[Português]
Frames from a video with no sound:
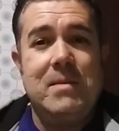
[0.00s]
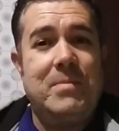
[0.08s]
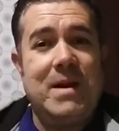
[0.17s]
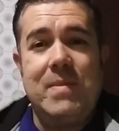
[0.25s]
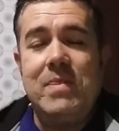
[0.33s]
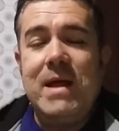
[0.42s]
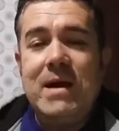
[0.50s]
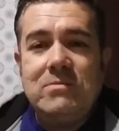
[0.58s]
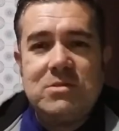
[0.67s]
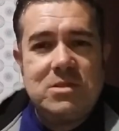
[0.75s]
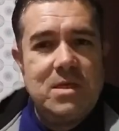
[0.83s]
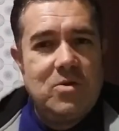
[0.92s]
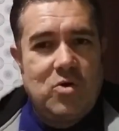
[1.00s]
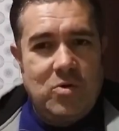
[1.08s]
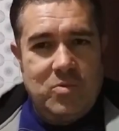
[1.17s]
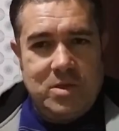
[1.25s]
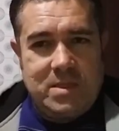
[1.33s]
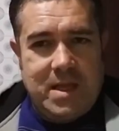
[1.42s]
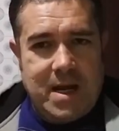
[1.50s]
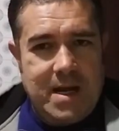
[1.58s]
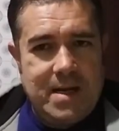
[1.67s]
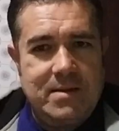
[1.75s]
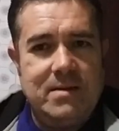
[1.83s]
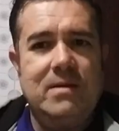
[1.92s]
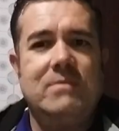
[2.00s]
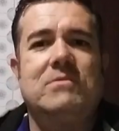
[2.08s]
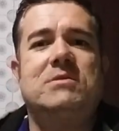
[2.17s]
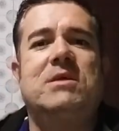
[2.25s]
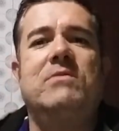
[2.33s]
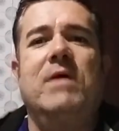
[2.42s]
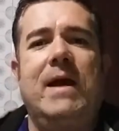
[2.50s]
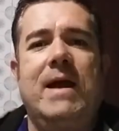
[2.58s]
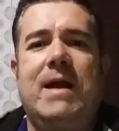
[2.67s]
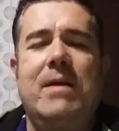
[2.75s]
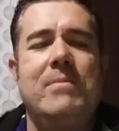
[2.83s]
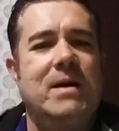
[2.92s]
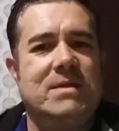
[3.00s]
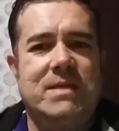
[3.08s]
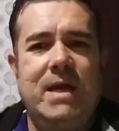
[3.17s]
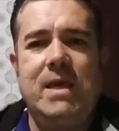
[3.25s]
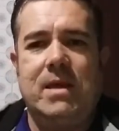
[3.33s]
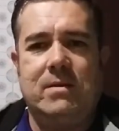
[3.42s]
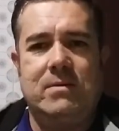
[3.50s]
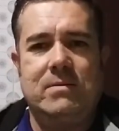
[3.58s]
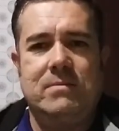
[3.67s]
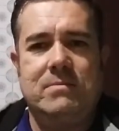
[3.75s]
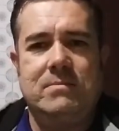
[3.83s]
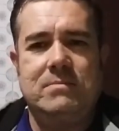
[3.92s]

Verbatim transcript: para não se incomodar, você vai acabar saindo.